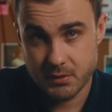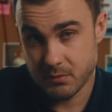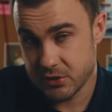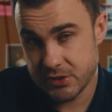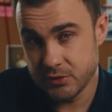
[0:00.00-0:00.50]

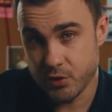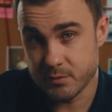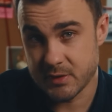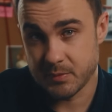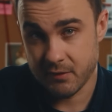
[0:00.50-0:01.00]
Машину им
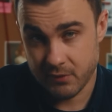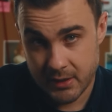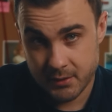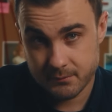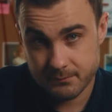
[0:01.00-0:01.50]

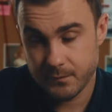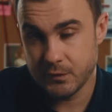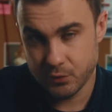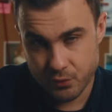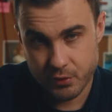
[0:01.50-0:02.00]
заправлял
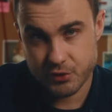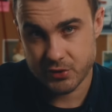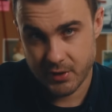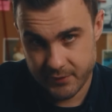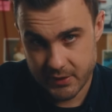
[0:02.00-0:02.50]
другой
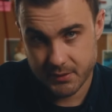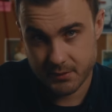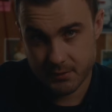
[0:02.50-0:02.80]
человек.